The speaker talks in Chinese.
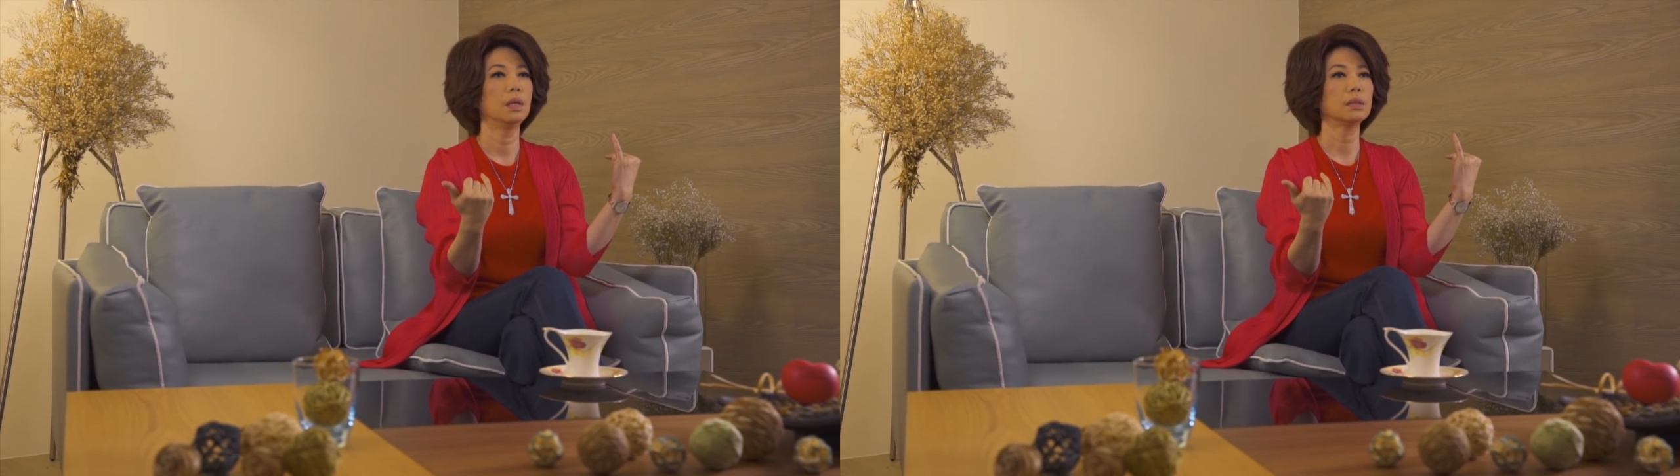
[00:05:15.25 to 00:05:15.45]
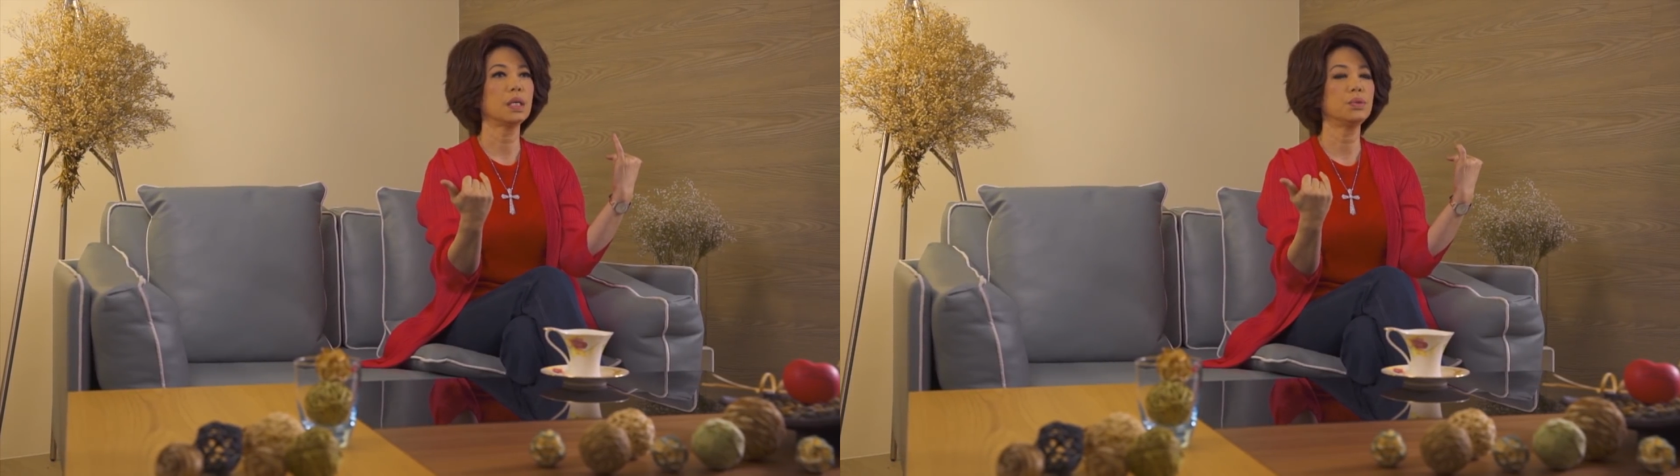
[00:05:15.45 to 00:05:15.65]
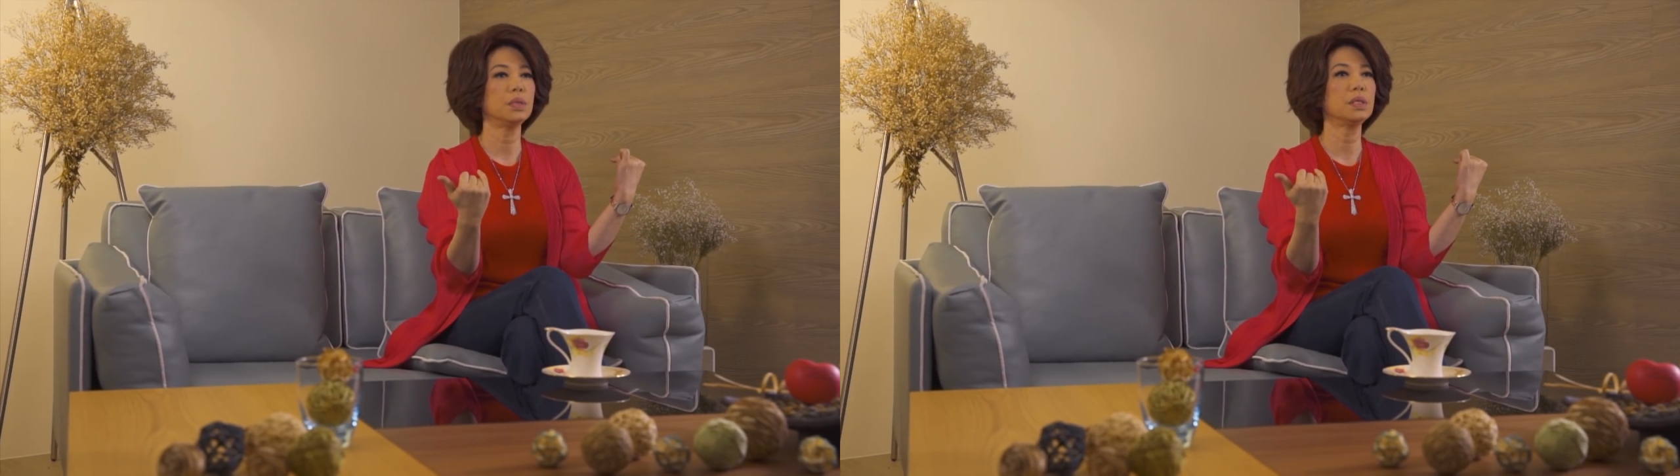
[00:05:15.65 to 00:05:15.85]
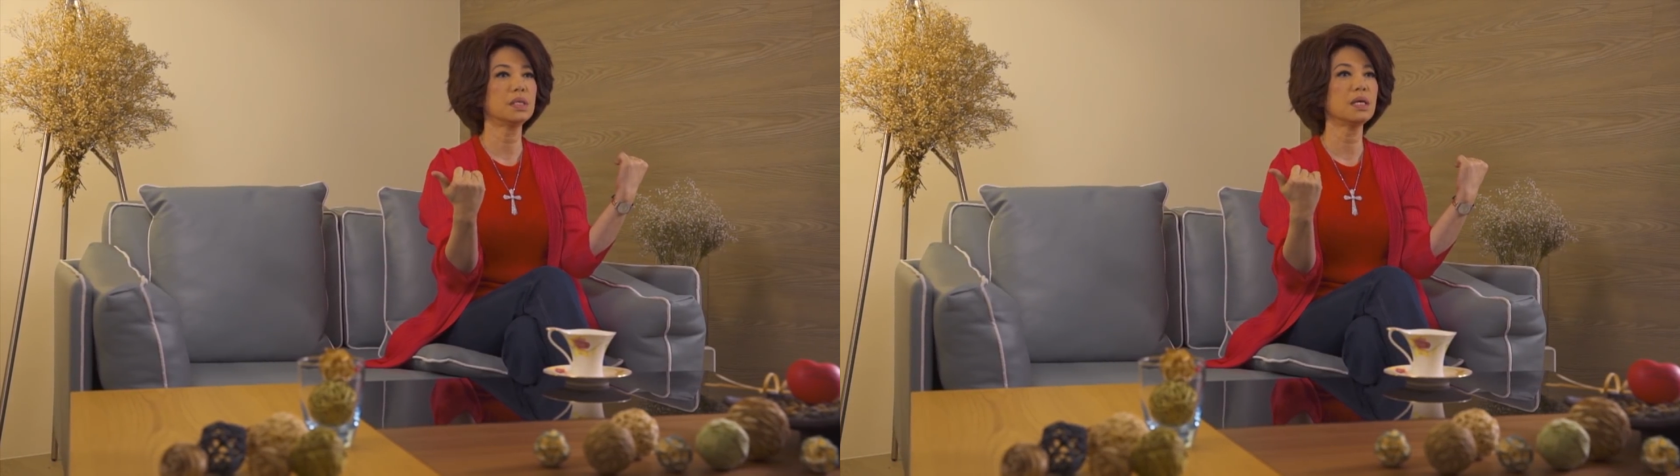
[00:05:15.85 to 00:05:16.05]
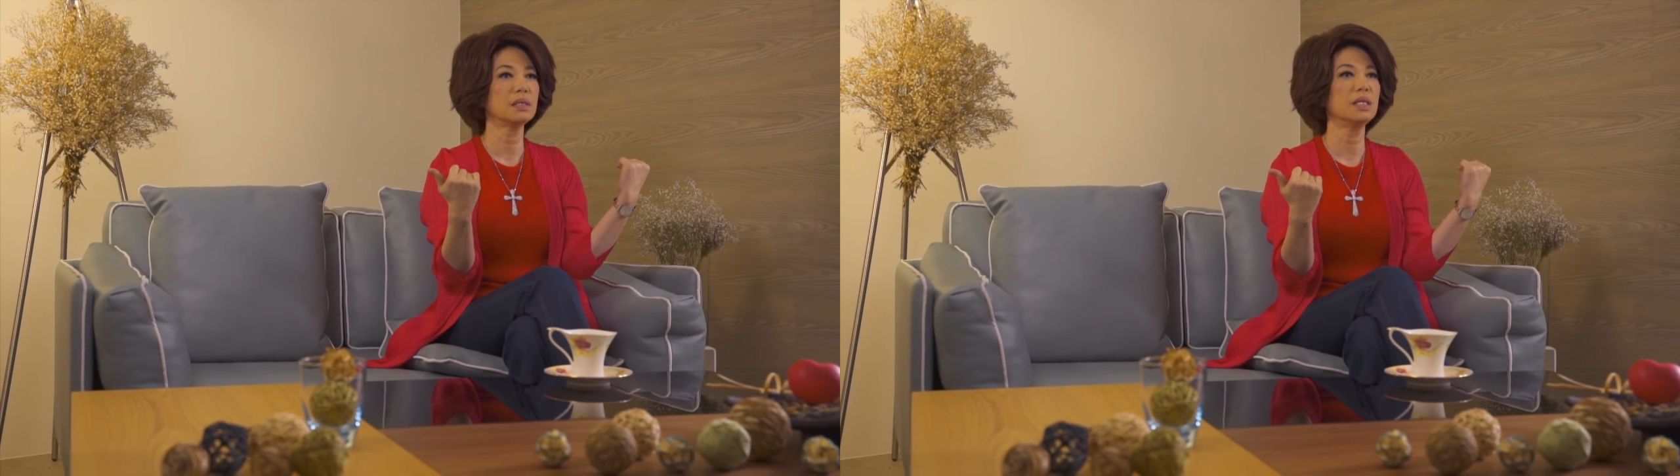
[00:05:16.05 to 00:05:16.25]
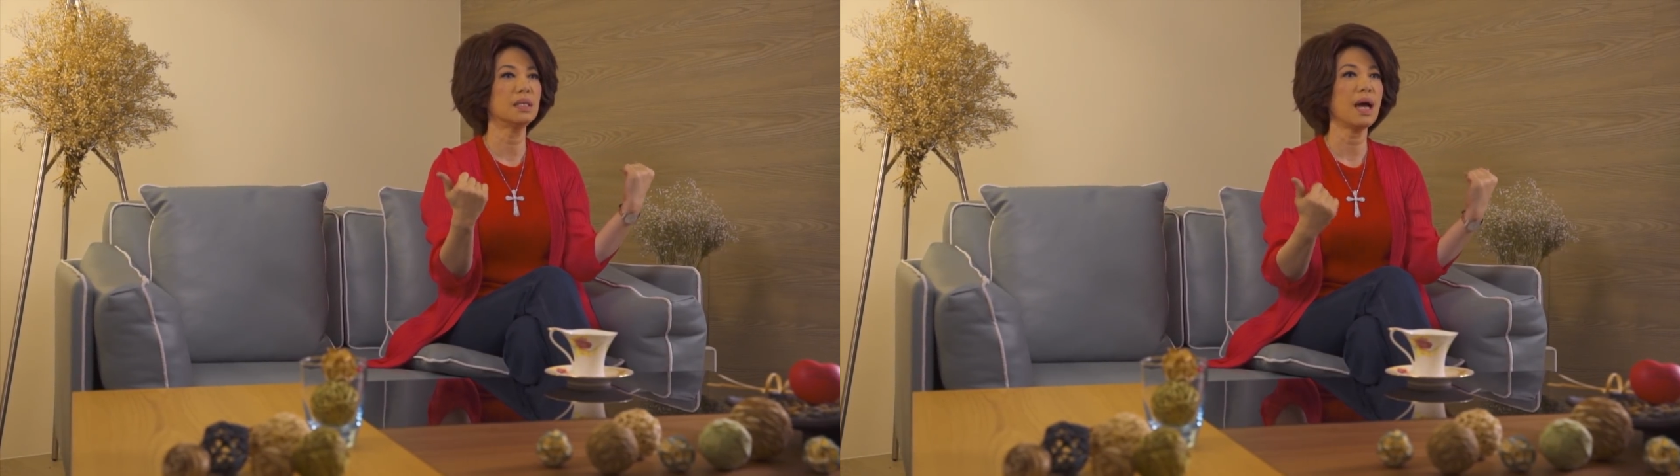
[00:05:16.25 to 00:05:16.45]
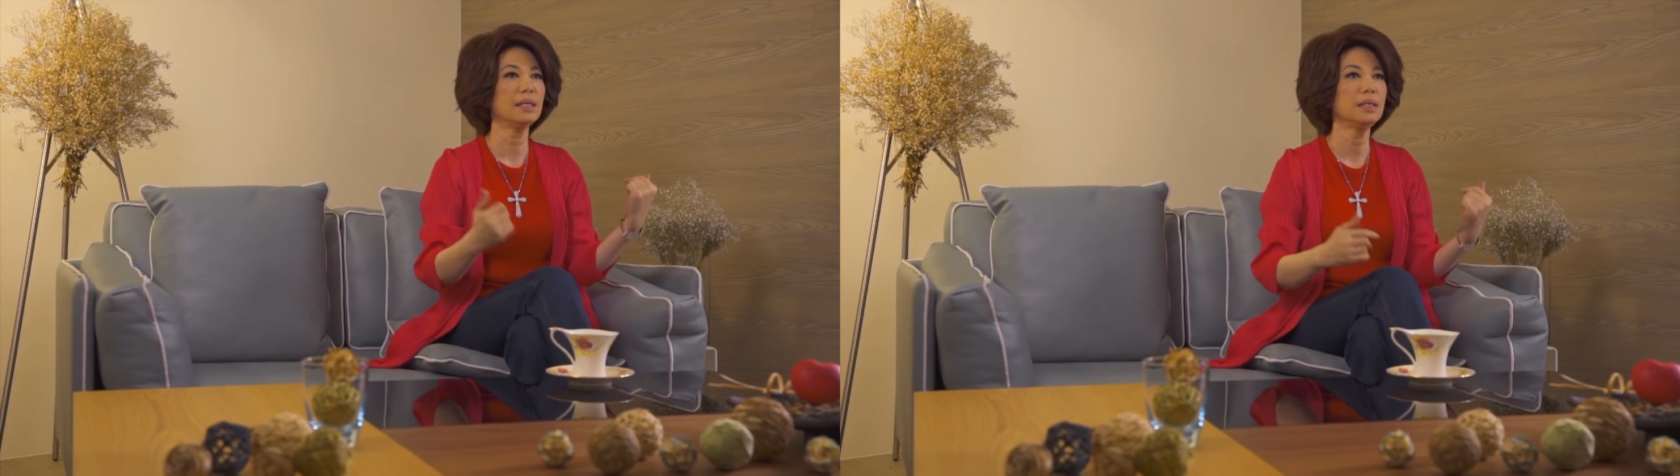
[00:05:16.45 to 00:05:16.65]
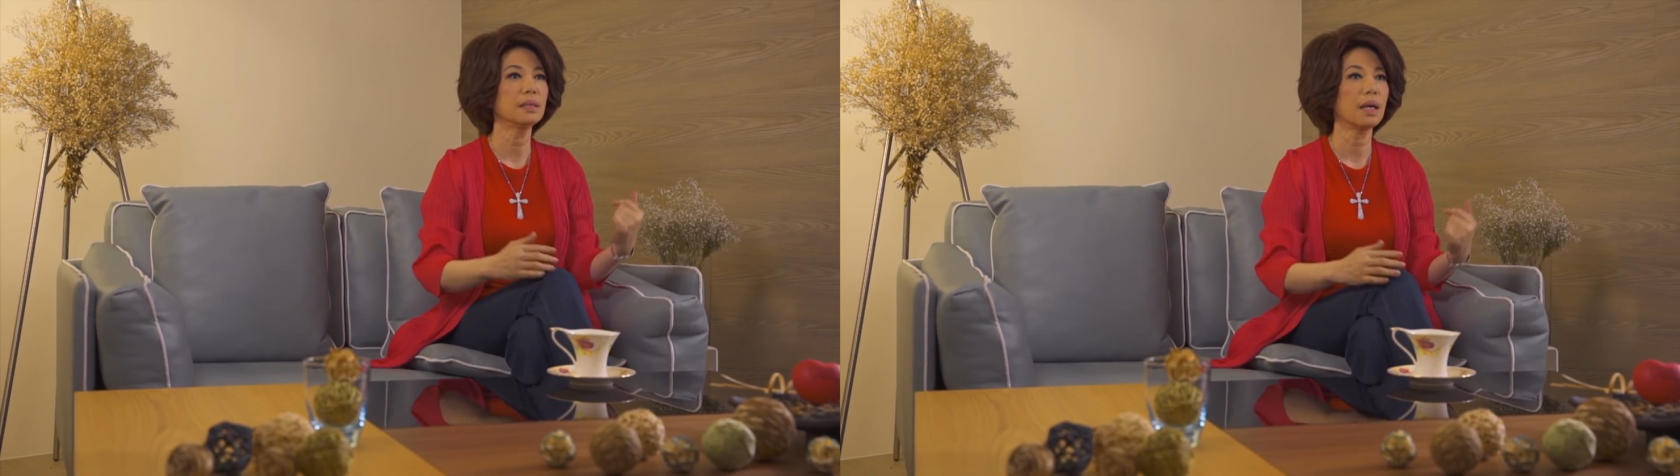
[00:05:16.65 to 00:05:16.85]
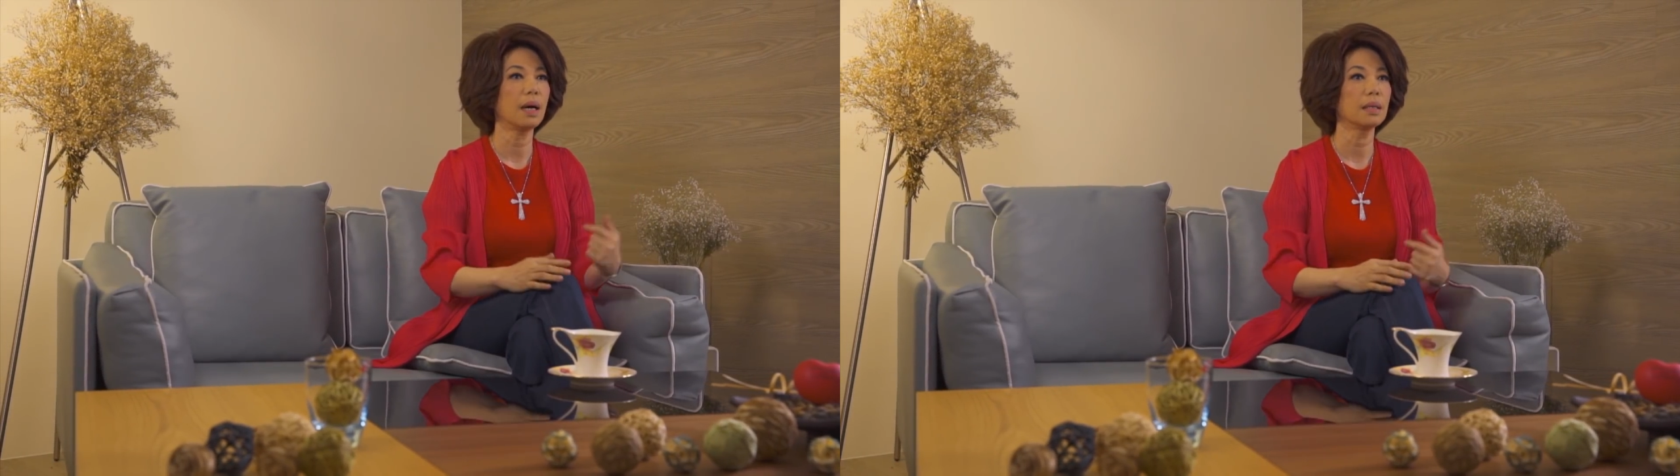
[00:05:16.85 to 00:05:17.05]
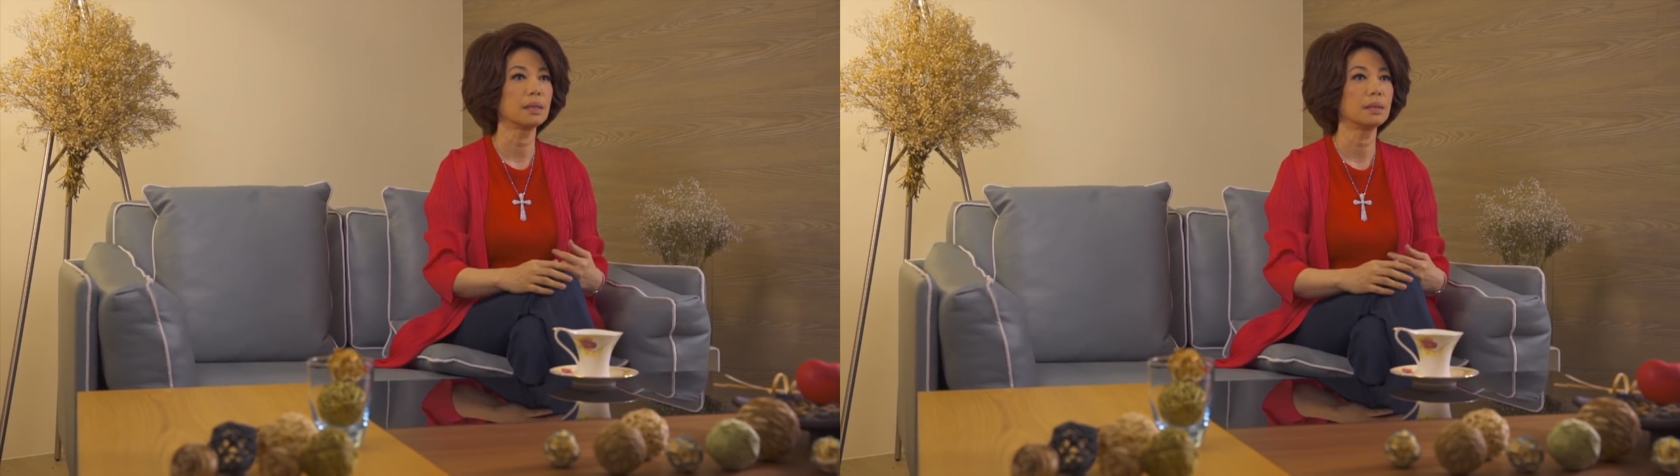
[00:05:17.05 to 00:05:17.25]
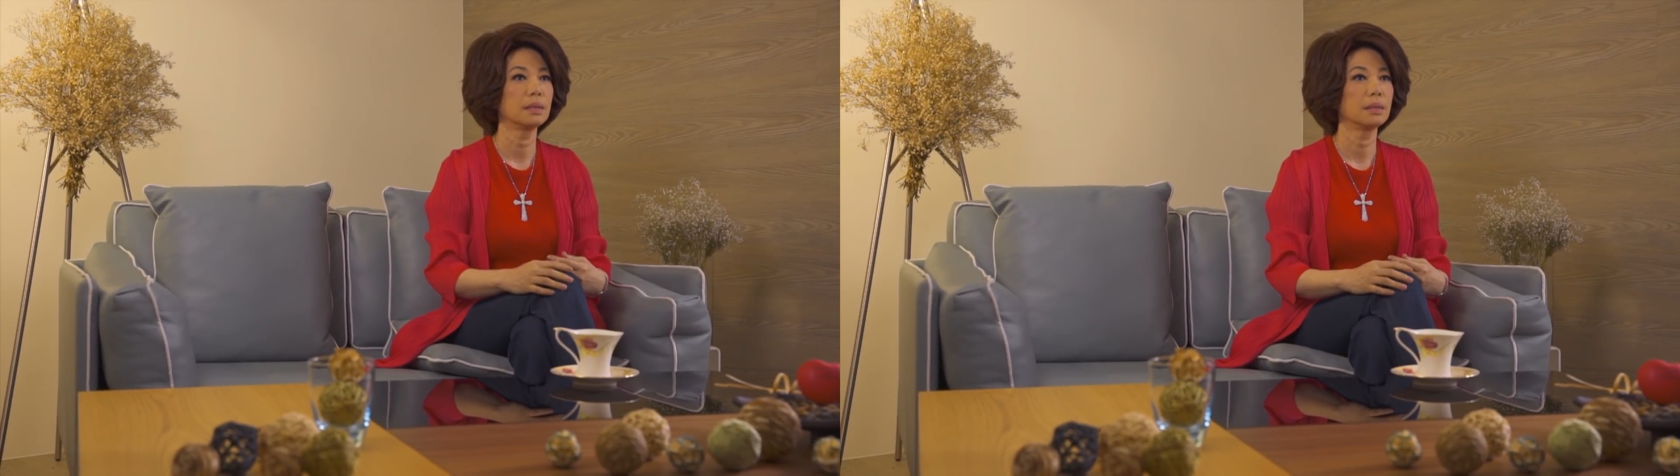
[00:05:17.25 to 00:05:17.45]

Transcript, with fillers: 他觉得上帝答应他了，